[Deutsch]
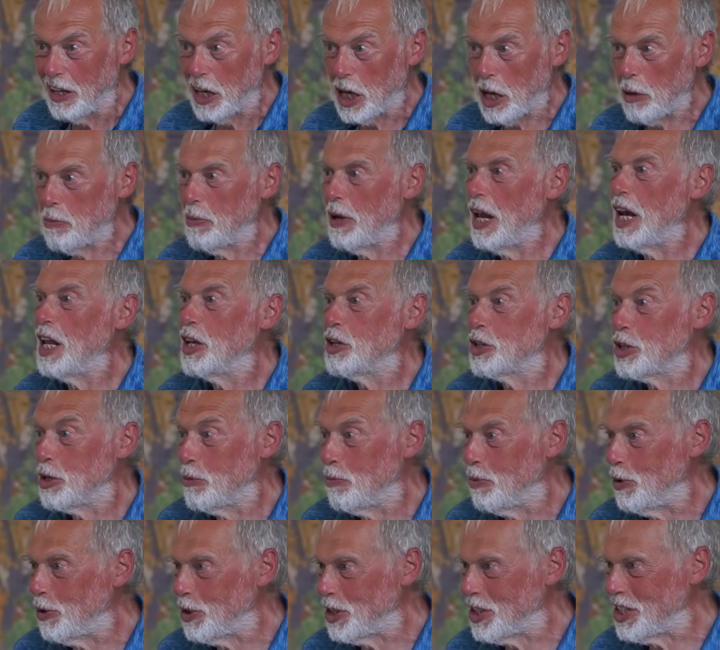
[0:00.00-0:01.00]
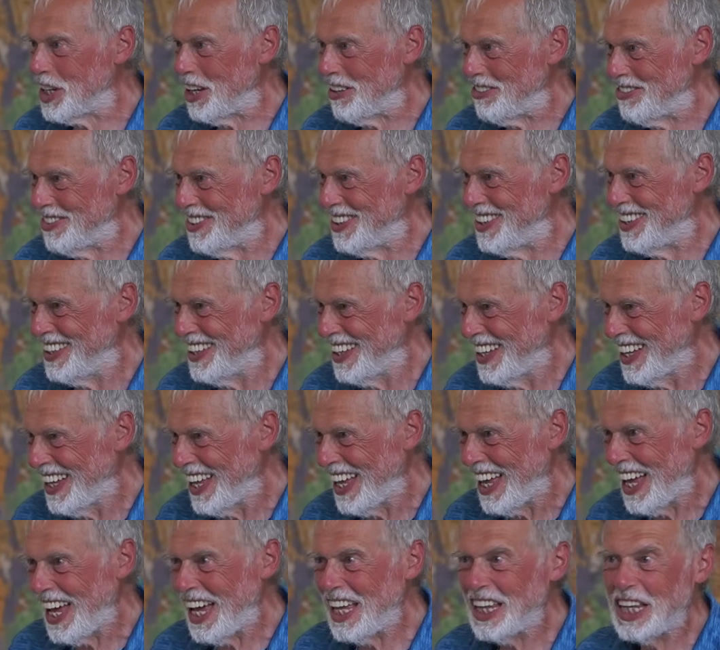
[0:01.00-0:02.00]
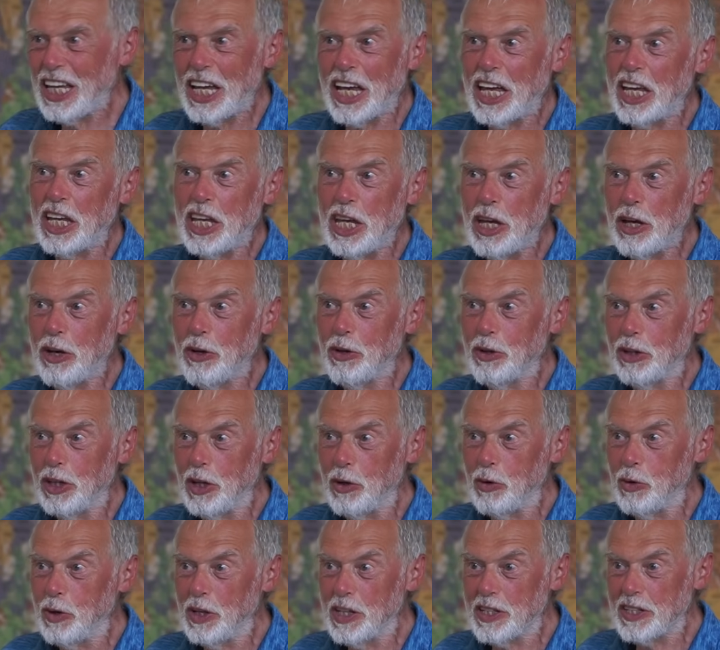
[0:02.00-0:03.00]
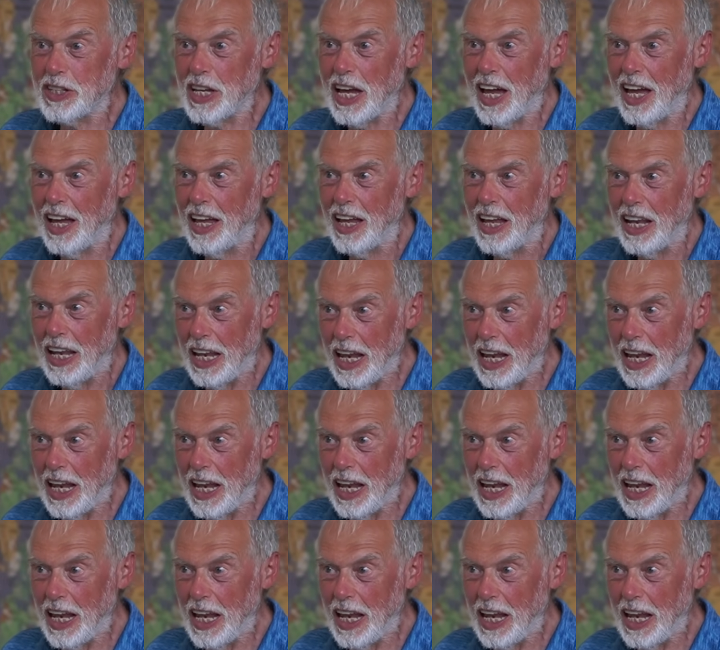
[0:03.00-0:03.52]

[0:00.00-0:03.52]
rebellische Botschaft an die Regierung der USA.